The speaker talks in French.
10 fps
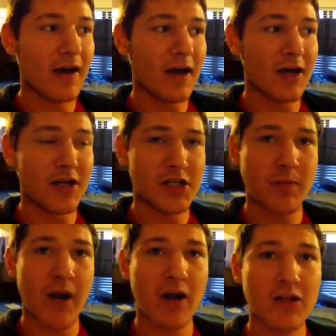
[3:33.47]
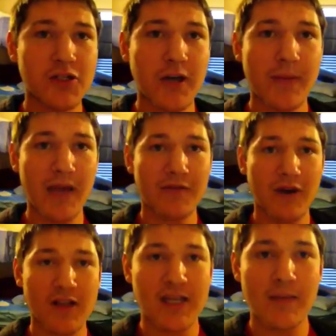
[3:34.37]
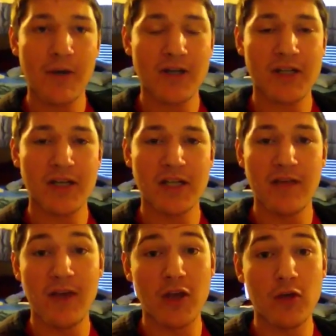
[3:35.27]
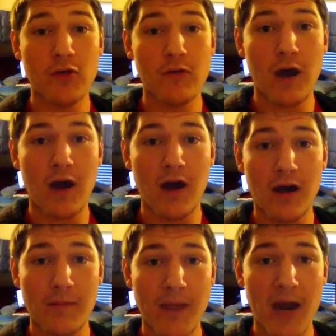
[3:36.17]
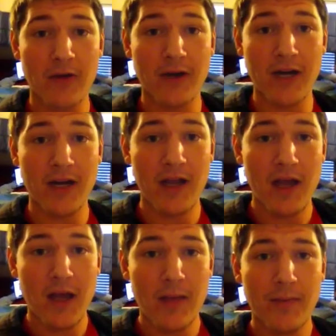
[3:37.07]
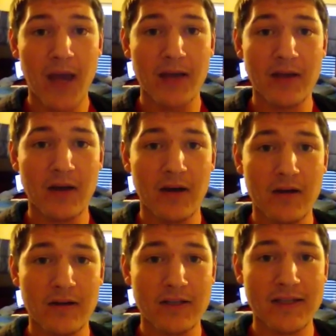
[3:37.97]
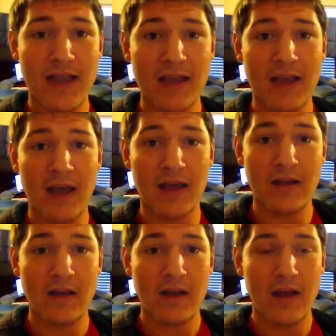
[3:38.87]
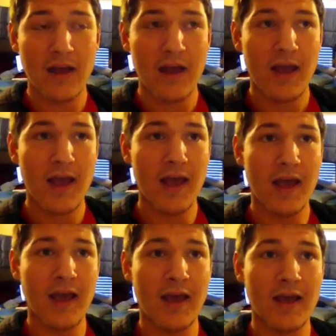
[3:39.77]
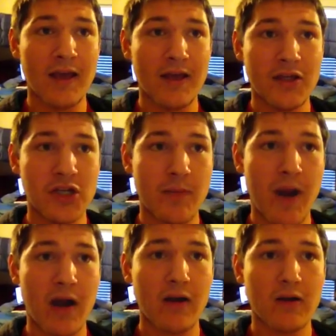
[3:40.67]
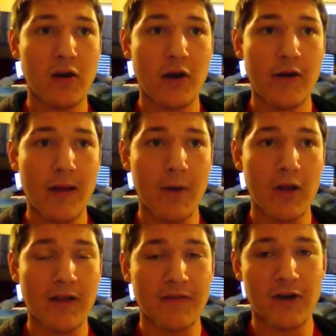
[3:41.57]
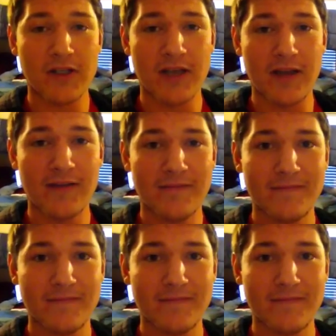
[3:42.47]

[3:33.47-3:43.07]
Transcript: Euh, je parle très bien français parce que j'ai vécu à Paris pendant cinq ans et je parle couramment le français.